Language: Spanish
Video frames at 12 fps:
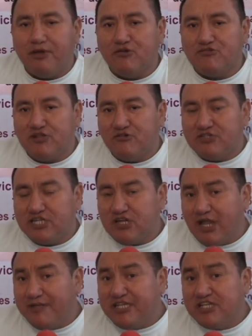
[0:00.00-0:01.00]
pero usted
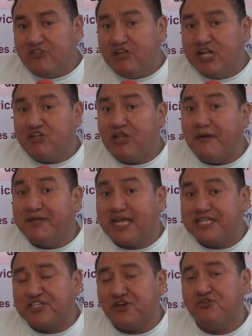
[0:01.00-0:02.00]
solamente tiene una sola
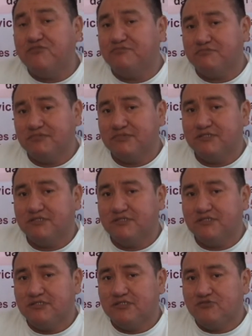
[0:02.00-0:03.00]
habitación,
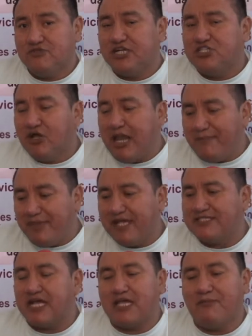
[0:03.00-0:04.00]
una sola
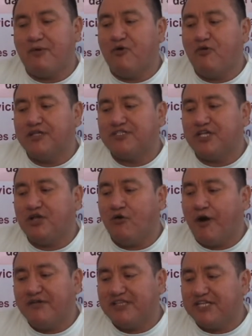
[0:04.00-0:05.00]
pieza, llamémoslo así,
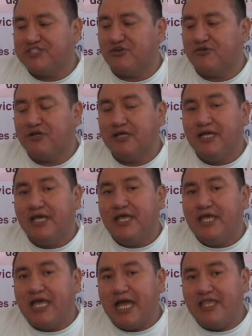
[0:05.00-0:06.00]
o habitación,
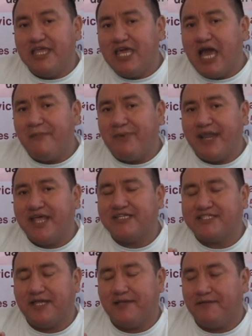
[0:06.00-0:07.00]
y allí
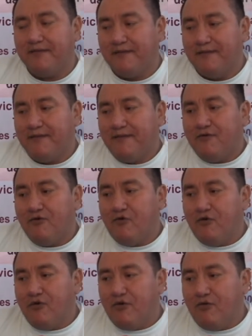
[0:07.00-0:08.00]
aparece
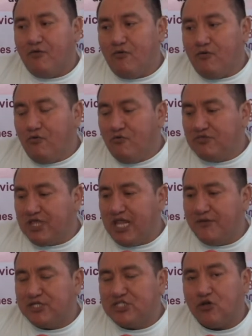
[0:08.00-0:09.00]
un
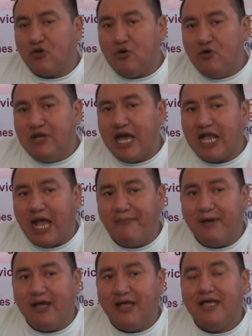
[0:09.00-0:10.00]
televisor, una
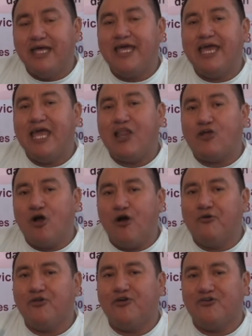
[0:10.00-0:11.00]
cama el
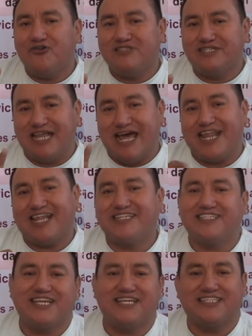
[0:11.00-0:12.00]
cobro será
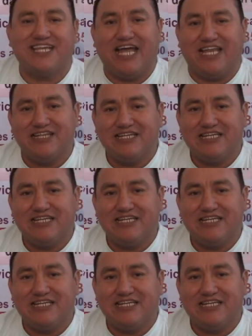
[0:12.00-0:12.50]
residencial.